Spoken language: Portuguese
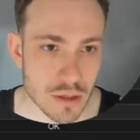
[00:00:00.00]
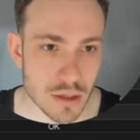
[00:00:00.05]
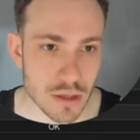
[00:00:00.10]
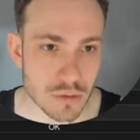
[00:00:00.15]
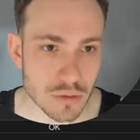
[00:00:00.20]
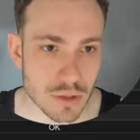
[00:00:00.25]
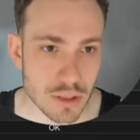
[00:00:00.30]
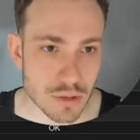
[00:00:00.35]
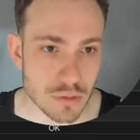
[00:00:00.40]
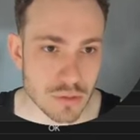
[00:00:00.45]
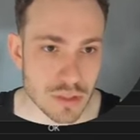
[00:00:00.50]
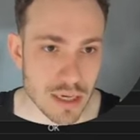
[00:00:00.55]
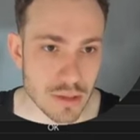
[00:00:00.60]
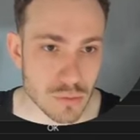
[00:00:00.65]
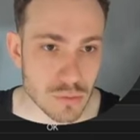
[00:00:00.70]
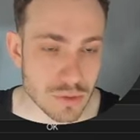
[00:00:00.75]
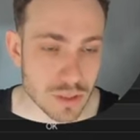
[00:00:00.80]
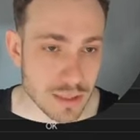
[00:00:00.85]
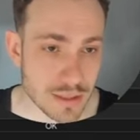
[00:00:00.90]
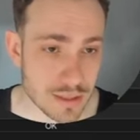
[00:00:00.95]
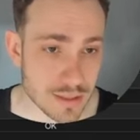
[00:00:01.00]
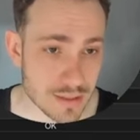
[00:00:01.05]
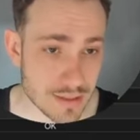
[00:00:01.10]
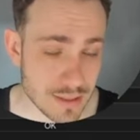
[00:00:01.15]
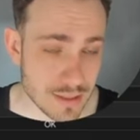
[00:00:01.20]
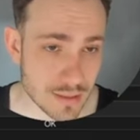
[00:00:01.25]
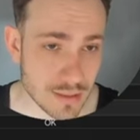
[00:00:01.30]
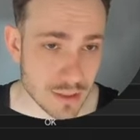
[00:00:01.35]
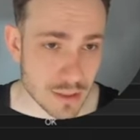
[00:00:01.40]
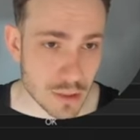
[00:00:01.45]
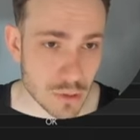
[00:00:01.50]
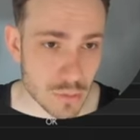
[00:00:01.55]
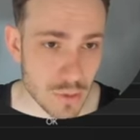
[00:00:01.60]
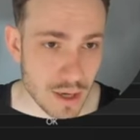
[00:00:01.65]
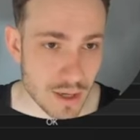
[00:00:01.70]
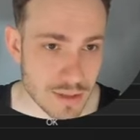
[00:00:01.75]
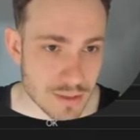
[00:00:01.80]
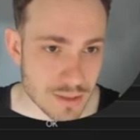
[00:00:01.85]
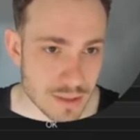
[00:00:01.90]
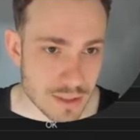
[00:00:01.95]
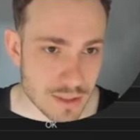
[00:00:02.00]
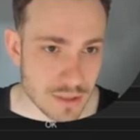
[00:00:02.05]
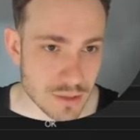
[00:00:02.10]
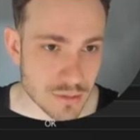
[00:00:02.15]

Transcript: Eu tenho um data center, que é o Asgard,